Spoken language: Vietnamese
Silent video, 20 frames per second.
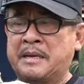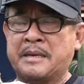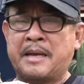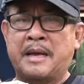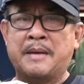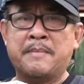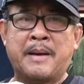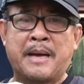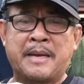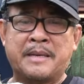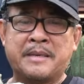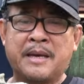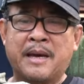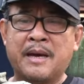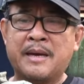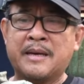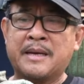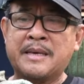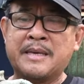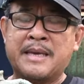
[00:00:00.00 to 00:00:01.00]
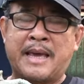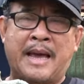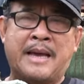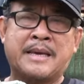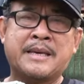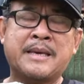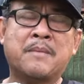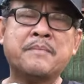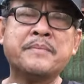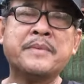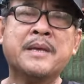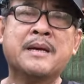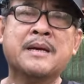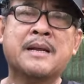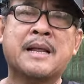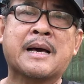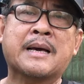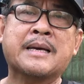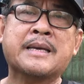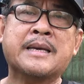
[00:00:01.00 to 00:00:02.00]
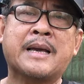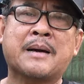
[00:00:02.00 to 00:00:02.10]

để mà chơi cái dạng giống như là cái